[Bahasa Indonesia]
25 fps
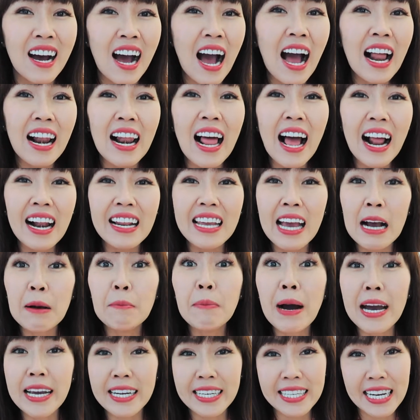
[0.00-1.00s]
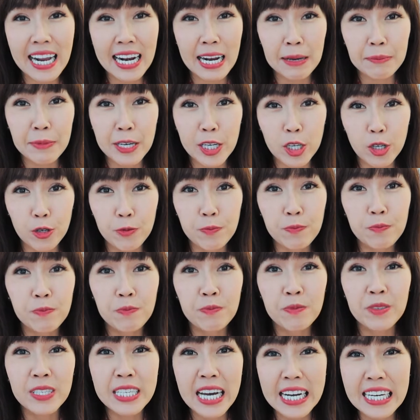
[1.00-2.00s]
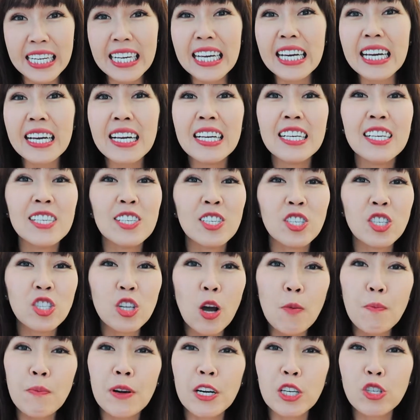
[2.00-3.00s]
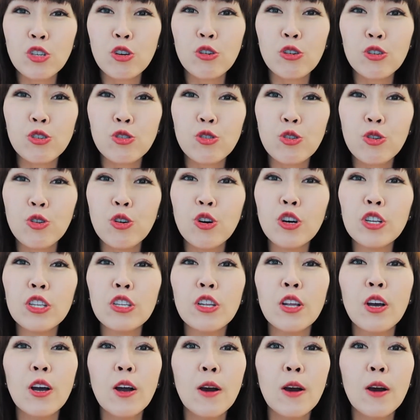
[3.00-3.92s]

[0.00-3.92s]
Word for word: hal-hal yang baik dalam hidup. Jadi, stop bersungut-sungut,